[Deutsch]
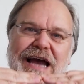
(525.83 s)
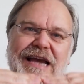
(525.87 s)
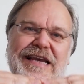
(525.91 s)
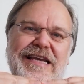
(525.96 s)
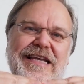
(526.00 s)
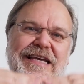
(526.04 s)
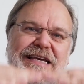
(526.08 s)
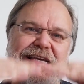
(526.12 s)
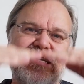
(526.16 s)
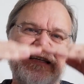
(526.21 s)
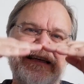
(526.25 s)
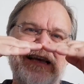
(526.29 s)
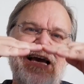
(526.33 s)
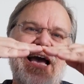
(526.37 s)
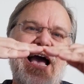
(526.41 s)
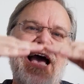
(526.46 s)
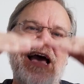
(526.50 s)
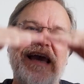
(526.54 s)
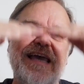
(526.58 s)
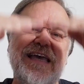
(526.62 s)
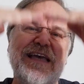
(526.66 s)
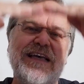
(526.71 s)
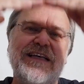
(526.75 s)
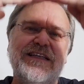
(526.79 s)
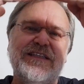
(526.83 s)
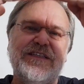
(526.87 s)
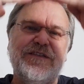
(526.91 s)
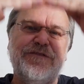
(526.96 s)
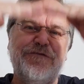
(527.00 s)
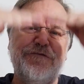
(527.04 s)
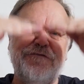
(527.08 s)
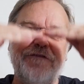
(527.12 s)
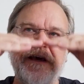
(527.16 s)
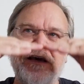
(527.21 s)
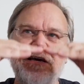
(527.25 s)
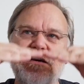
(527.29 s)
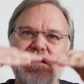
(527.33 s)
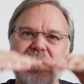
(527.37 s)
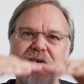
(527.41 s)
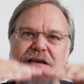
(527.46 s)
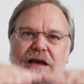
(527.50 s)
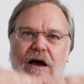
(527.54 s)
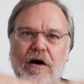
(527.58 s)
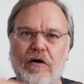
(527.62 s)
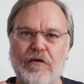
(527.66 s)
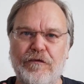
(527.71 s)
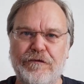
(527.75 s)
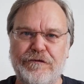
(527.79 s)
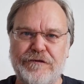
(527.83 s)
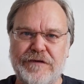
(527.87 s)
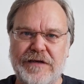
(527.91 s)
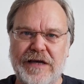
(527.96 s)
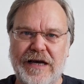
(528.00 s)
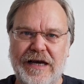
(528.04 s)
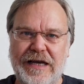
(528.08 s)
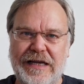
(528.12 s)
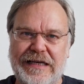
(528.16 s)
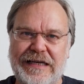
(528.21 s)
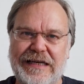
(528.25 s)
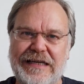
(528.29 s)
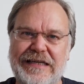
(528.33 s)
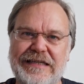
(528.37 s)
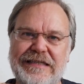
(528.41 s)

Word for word: eigentlich in drei Sphären aufteilen,